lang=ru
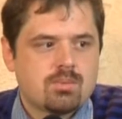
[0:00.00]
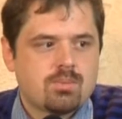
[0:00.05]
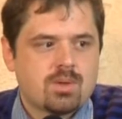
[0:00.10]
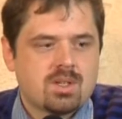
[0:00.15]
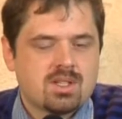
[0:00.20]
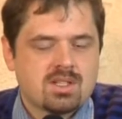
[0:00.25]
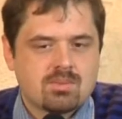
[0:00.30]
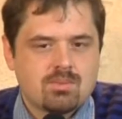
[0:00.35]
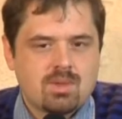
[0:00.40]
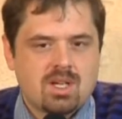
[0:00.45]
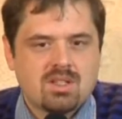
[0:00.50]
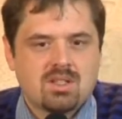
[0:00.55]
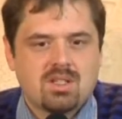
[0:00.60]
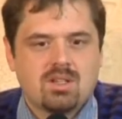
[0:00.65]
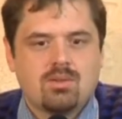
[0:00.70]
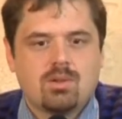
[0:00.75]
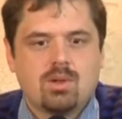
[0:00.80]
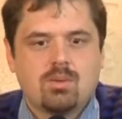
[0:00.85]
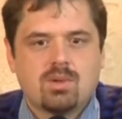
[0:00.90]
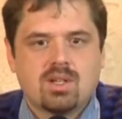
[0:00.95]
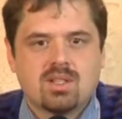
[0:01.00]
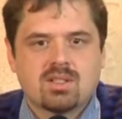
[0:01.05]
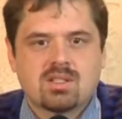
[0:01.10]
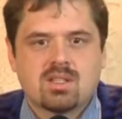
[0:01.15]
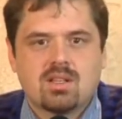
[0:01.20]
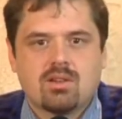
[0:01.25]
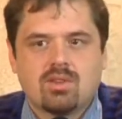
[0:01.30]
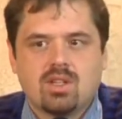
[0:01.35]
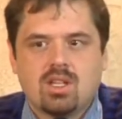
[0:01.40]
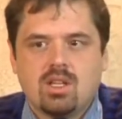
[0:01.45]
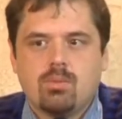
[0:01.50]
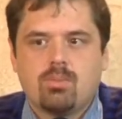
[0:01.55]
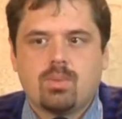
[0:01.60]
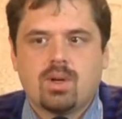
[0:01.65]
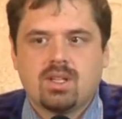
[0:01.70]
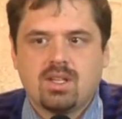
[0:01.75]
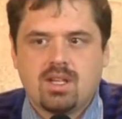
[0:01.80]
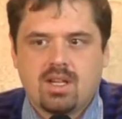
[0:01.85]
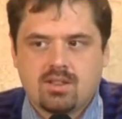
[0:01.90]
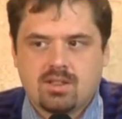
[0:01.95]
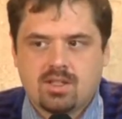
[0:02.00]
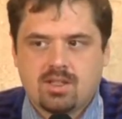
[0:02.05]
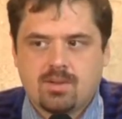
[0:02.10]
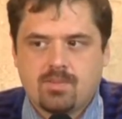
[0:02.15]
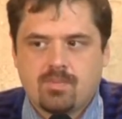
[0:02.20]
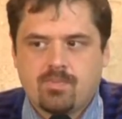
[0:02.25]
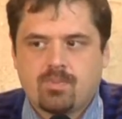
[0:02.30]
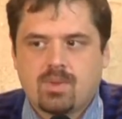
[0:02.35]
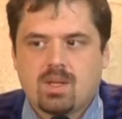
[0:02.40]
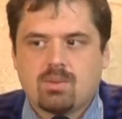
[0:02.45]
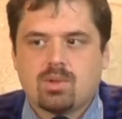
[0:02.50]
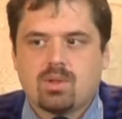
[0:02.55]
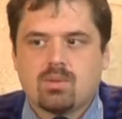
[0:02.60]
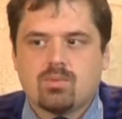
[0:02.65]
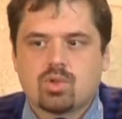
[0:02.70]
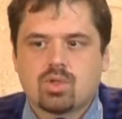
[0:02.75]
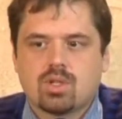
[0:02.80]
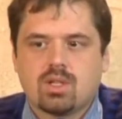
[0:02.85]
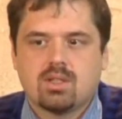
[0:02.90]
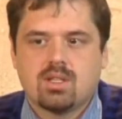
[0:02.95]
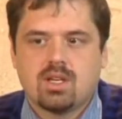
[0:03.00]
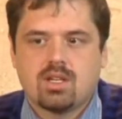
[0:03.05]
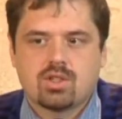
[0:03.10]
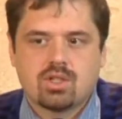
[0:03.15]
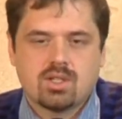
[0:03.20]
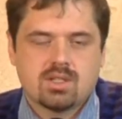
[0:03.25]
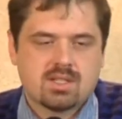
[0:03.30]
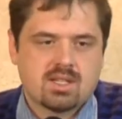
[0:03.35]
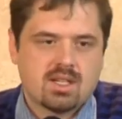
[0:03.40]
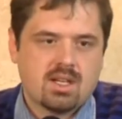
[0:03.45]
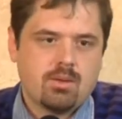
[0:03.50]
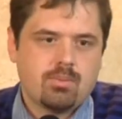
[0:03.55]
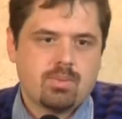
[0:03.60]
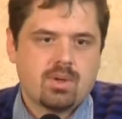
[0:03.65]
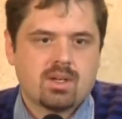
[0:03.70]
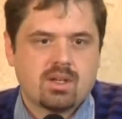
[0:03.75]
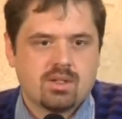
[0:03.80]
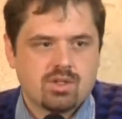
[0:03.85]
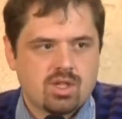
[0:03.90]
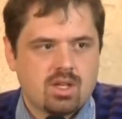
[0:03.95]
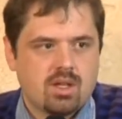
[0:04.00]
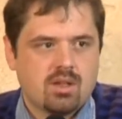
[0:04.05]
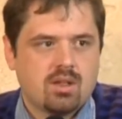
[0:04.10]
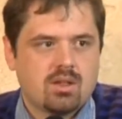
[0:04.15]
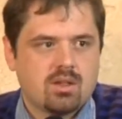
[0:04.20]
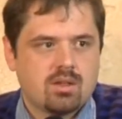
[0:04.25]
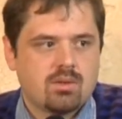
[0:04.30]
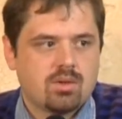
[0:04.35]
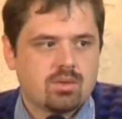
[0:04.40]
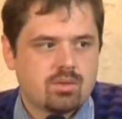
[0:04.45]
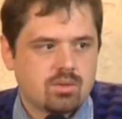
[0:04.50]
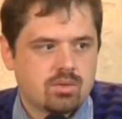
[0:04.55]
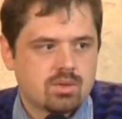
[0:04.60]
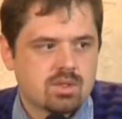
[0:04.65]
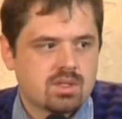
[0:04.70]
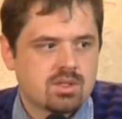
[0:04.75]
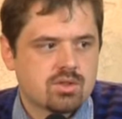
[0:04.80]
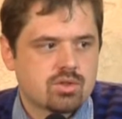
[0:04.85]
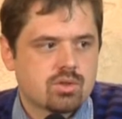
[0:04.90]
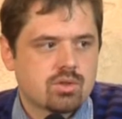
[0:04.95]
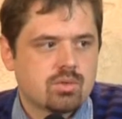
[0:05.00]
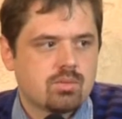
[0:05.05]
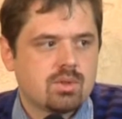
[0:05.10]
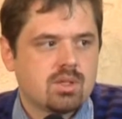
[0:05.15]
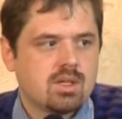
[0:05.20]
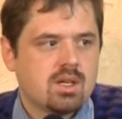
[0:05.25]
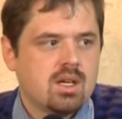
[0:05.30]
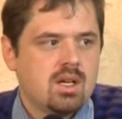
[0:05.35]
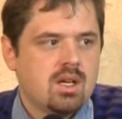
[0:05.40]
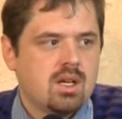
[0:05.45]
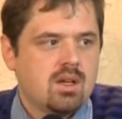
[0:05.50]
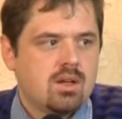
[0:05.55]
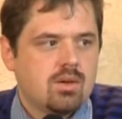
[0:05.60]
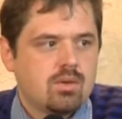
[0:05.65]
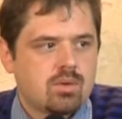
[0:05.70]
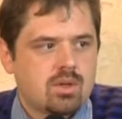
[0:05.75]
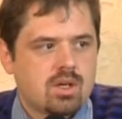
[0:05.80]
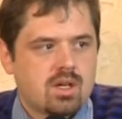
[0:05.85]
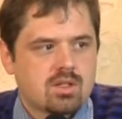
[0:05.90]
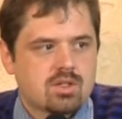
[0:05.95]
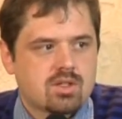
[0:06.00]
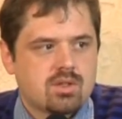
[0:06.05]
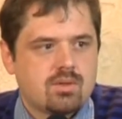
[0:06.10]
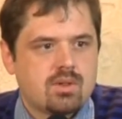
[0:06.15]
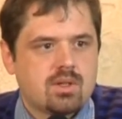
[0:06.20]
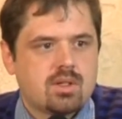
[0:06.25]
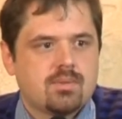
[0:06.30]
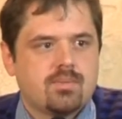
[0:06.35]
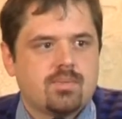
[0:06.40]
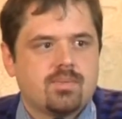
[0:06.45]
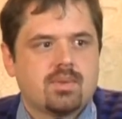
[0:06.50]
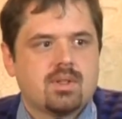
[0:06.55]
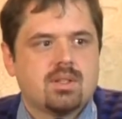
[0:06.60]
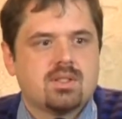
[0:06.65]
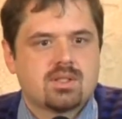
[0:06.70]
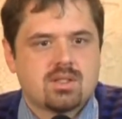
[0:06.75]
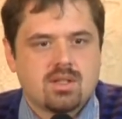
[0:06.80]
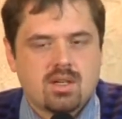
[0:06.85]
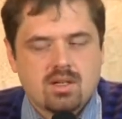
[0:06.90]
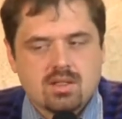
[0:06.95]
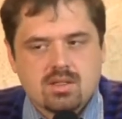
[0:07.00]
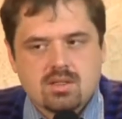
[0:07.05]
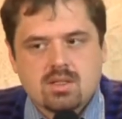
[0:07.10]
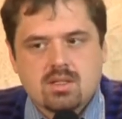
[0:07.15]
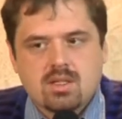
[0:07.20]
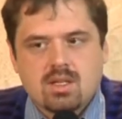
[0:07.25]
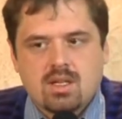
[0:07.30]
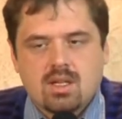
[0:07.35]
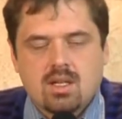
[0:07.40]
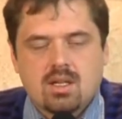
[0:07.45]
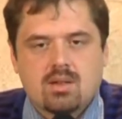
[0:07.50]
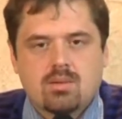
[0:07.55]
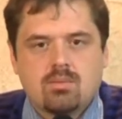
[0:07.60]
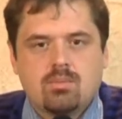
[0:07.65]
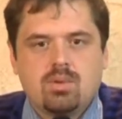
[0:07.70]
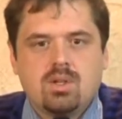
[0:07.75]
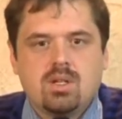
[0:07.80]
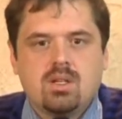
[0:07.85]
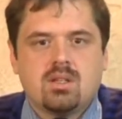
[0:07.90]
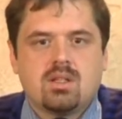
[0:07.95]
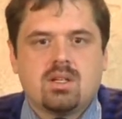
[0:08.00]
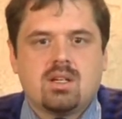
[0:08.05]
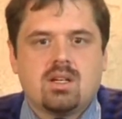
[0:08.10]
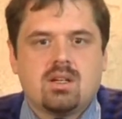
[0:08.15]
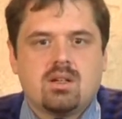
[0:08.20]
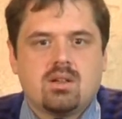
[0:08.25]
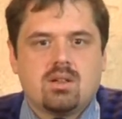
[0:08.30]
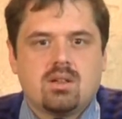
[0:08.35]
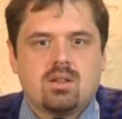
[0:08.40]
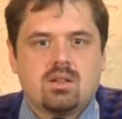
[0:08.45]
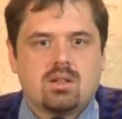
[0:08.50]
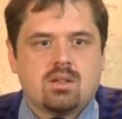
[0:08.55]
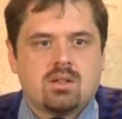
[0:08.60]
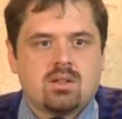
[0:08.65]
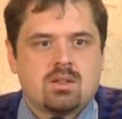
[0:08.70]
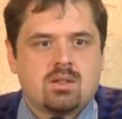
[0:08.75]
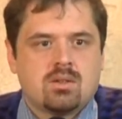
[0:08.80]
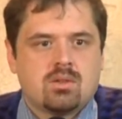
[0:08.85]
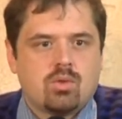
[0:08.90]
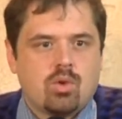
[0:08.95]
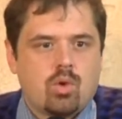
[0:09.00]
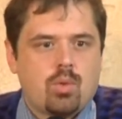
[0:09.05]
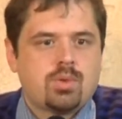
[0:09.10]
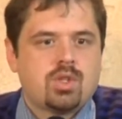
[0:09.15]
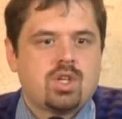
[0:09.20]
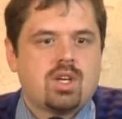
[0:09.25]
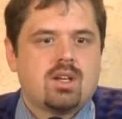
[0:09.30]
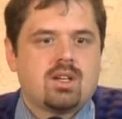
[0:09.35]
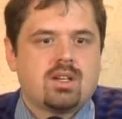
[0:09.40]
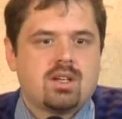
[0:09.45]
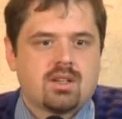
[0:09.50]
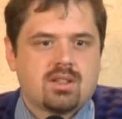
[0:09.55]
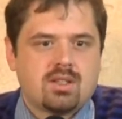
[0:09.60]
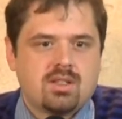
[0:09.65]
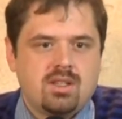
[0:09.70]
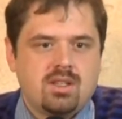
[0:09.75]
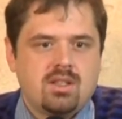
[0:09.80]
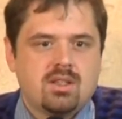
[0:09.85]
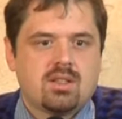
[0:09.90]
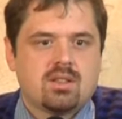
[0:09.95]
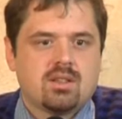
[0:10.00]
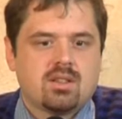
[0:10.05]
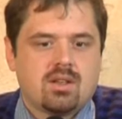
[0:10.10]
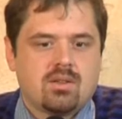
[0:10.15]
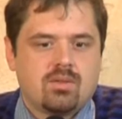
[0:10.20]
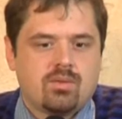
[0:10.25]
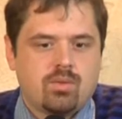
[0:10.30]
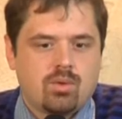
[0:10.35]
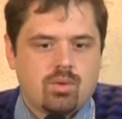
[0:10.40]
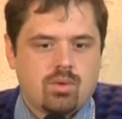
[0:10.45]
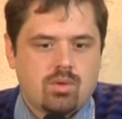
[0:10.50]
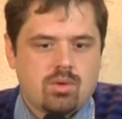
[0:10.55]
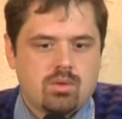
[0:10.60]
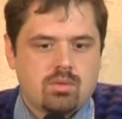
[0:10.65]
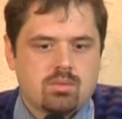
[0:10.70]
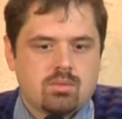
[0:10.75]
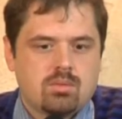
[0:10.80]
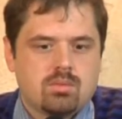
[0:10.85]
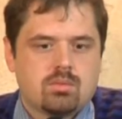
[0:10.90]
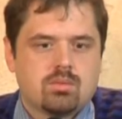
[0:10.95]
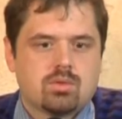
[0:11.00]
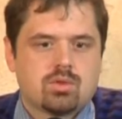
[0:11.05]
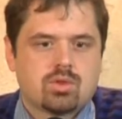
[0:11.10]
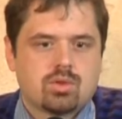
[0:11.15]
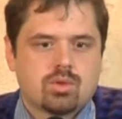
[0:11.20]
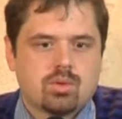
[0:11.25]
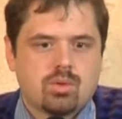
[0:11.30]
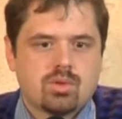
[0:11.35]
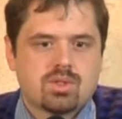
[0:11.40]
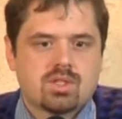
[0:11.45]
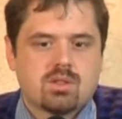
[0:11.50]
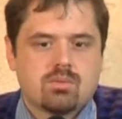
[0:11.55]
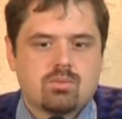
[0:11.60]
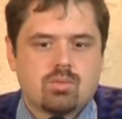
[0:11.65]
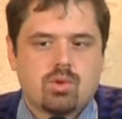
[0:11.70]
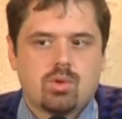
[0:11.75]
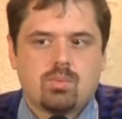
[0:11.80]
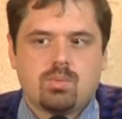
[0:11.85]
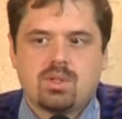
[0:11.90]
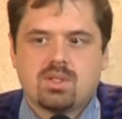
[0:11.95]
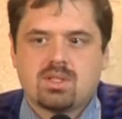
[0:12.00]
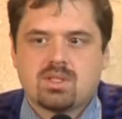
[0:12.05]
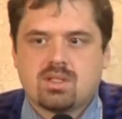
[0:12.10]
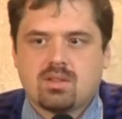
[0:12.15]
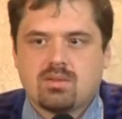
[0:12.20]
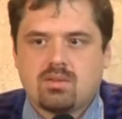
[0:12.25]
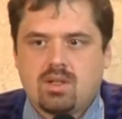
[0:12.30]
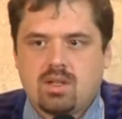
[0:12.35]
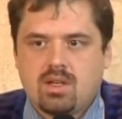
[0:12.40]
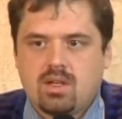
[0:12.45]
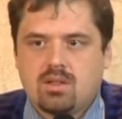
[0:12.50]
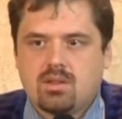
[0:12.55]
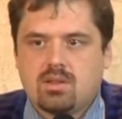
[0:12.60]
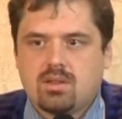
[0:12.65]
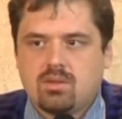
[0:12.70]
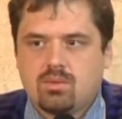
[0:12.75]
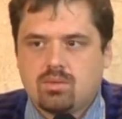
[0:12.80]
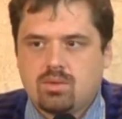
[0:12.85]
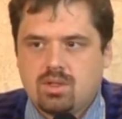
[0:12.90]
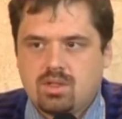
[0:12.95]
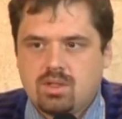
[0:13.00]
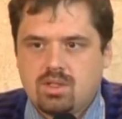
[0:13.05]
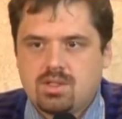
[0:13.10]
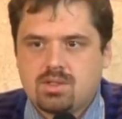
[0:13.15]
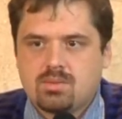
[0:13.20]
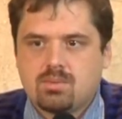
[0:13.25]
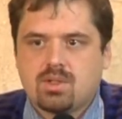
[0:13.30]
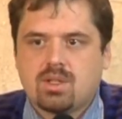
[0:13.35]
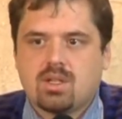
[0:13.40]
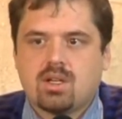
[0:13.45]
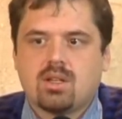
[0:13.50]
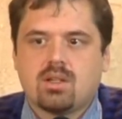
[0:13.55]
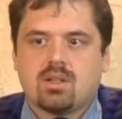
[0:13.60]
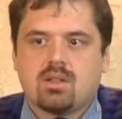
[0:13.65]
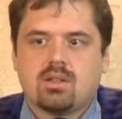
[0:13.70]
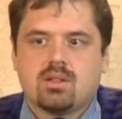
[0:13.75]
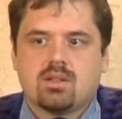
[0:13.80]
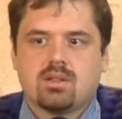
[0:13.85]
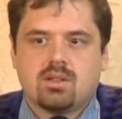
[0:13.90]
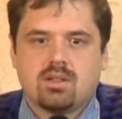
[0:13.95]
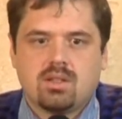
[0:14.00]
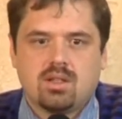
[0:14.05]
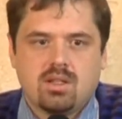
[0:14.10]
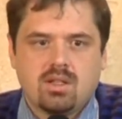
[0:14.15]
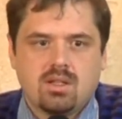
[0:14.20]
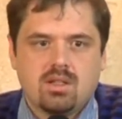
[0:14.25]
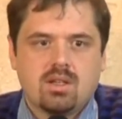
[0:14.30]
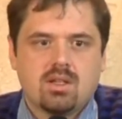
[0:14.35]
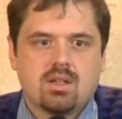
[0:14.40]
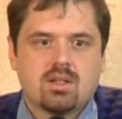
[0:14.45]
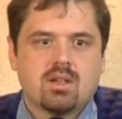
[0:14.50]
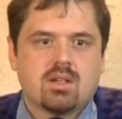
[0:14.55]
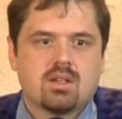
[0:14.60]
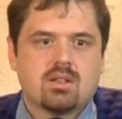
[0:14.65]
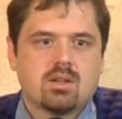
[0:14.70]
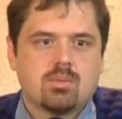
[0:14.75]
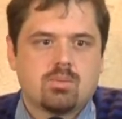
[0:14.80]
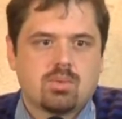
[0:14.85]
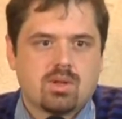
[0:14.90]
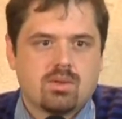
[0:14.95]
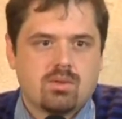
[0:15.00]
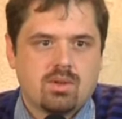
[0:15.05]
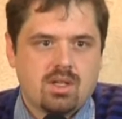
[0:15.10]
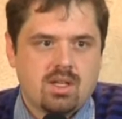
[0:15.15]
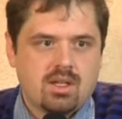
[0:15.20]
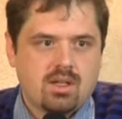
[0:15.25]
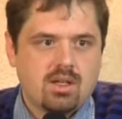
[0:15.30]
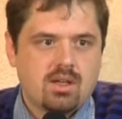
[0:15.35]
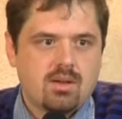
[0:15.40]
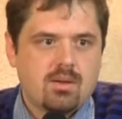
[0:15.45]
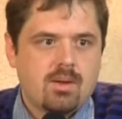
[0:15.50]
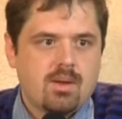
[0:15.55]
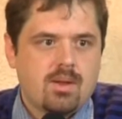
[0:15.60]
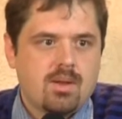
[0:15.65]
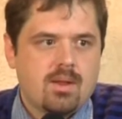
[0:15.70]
просматриваем основные понятия. Потому что наша цель по окончании этого курса, чтобы у каждого из нас была а, общая картина того, что собой представляет иудаизм как религия, как направление,